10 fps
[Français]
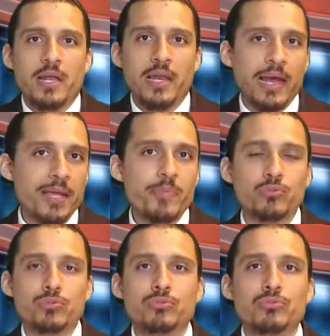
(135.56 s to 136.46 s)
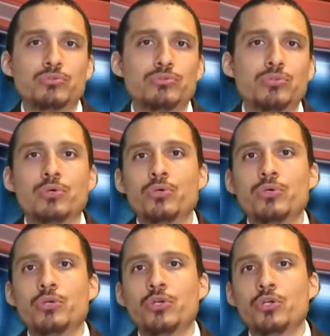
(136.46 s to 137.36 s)
la réponse
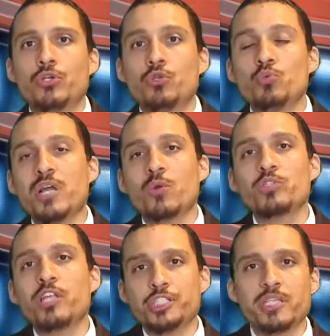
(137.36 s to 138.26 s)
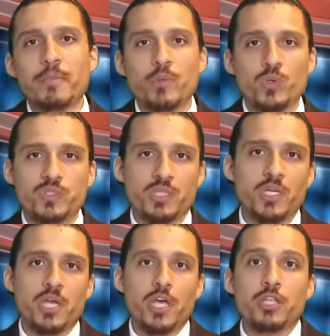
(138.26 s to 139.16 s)
que nous allons tâcher d'apporter
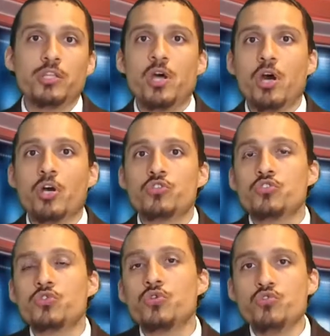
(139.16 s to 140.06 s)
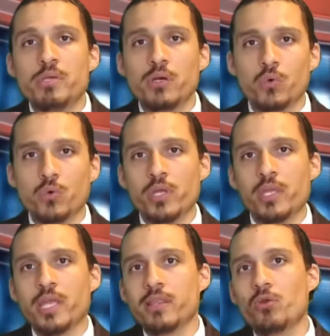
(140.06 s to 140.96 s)
dans ce numéro
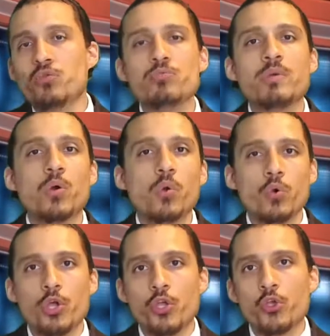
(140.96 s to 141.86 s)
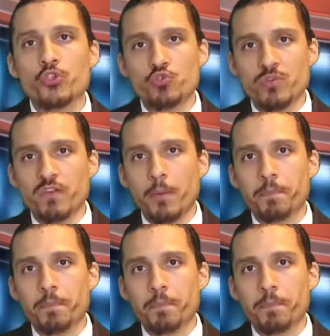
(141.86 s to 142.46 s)
et dans le numéro suivant.